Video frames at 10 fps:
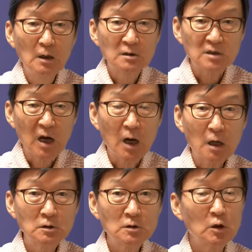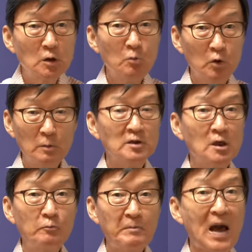자, 근데 이게 뭐냐면
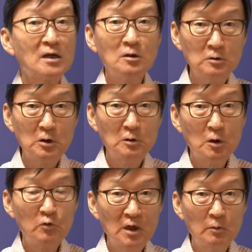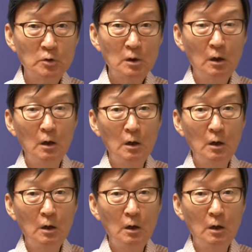이게 파격적인 게 왜냐면요.